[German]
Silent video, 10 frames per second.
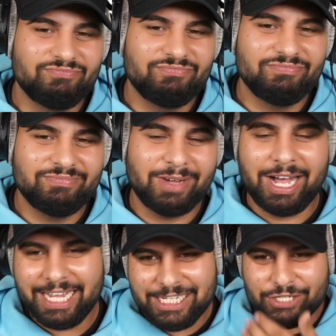mh, mm, hochkommen.
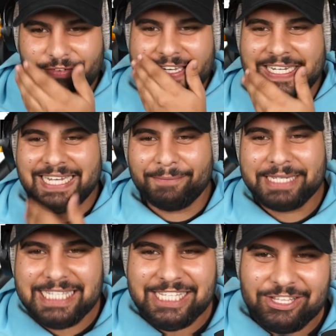Ah, oh, ist schwierig. Aber
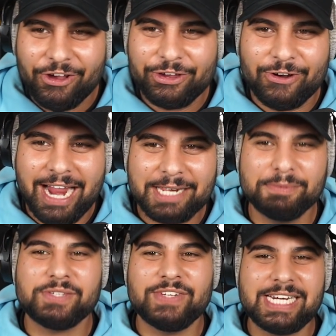das ist Stoiko. Eigentlich
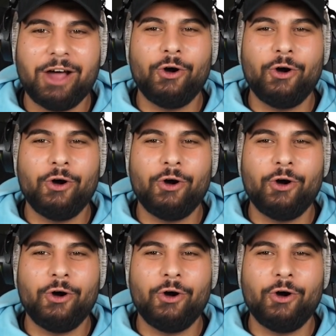müssen wir den auch